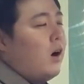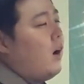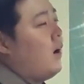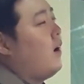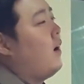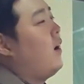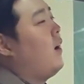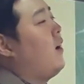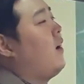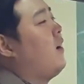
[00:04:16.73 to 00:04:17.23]
와,
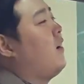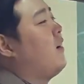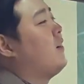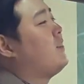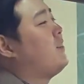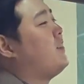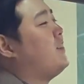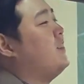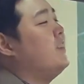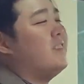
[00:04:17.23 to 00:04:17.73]

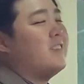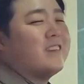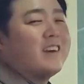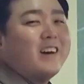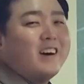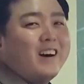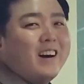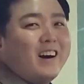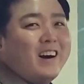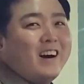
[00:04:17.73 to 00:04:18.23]

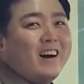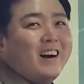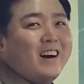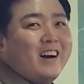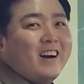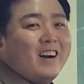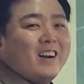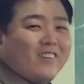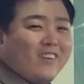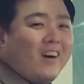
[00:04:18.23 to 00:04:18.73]
진짜
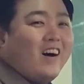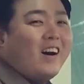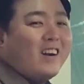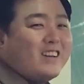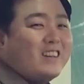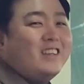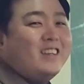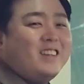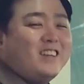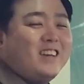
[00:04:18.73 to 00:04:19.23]

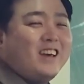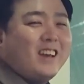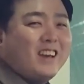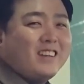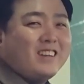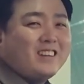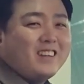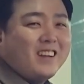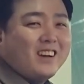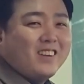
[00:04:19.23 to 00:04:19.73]
와,
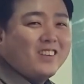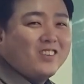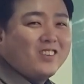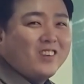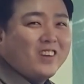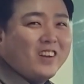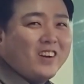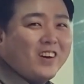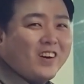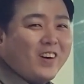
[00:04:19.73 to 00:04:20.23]
이게 신의 한
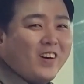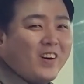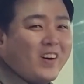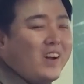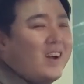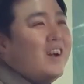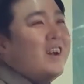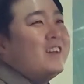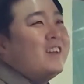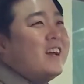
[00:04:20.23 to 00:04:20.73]
수네요.
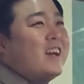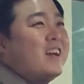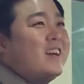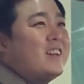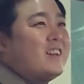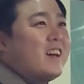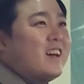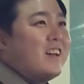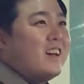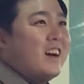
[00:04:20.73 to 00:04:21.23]
네,
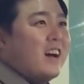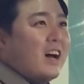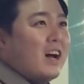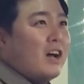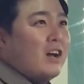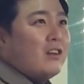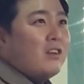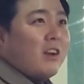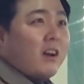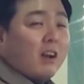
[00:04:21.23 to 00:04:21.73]
일단은
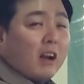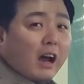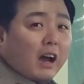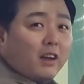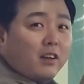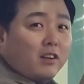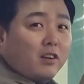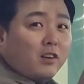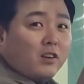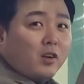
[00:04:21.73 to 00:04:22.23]
제가
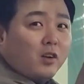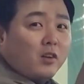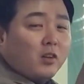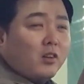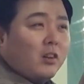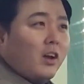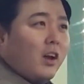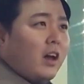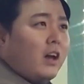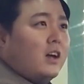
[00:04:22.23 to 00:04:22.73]
라이트를
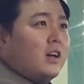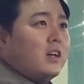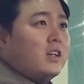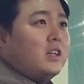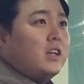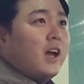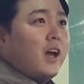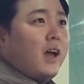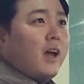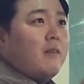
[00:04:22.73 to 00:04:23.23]
켰는데
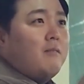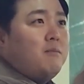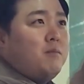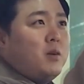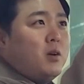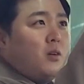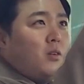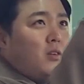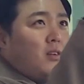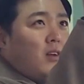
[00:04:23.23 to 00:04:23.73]
이
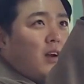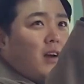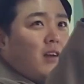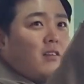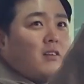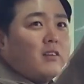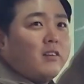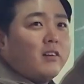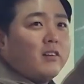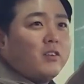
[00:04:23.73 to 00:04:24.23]
앰비언트
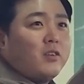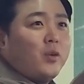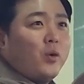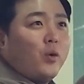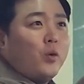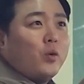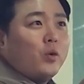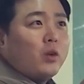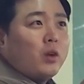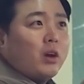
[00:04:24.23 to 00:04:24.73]
라이트가
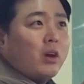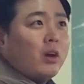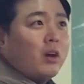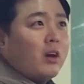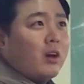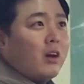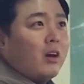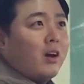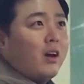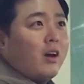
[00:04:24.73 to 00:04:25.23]
들어오는
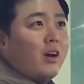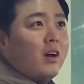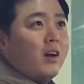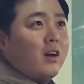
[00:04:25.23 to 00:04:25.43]
게